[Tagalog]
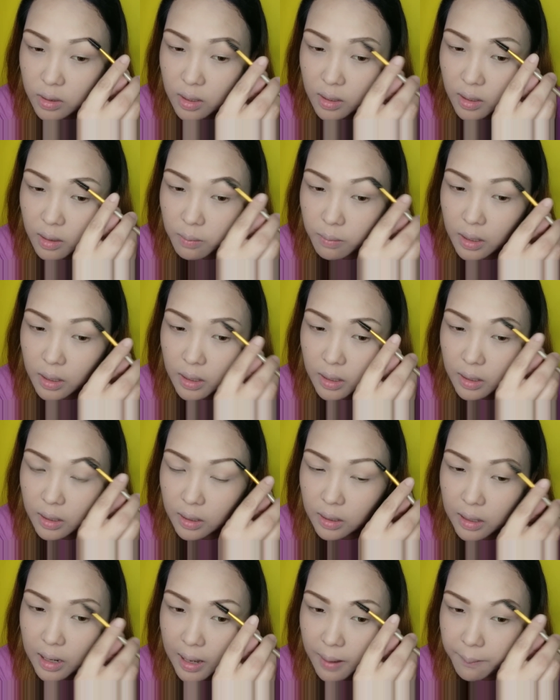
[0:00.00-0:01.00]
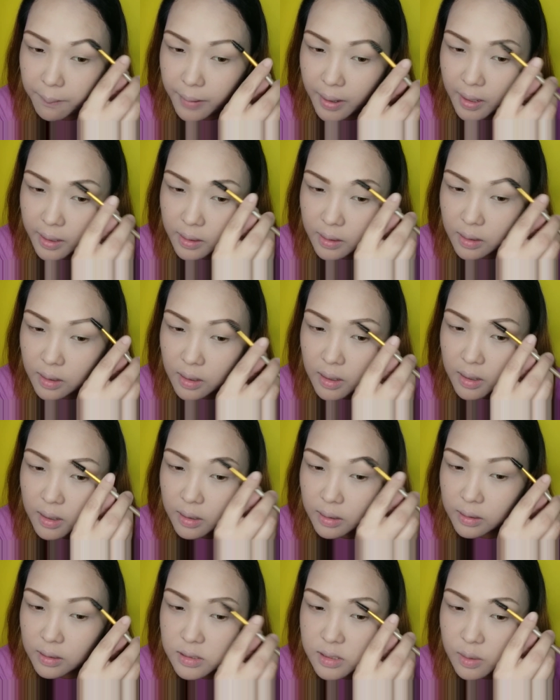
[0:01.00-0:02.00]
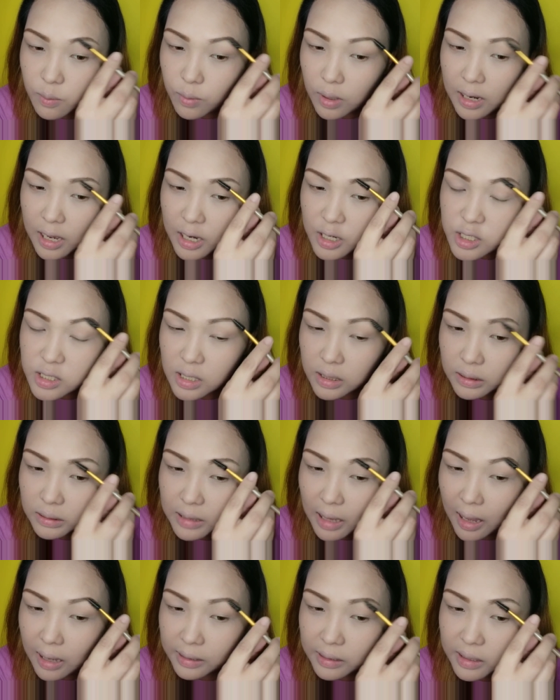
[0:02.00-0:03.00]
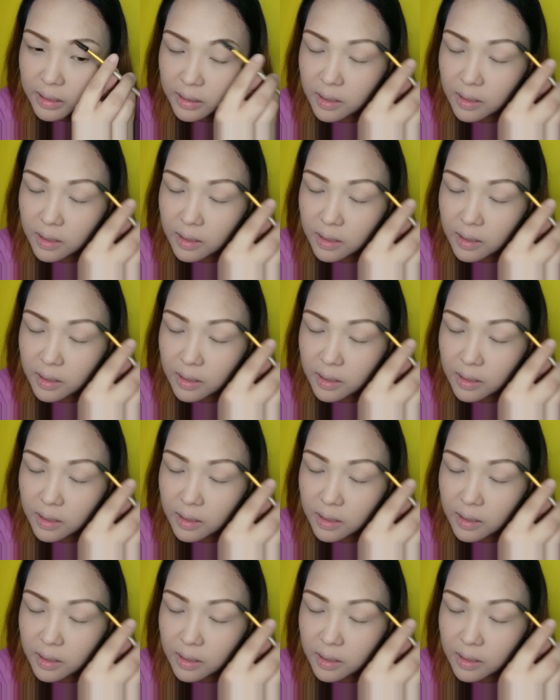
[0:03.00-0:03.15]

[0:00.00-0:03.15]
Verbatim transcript: Hindi kayo mahihirapan. Kasi wala siyang tagging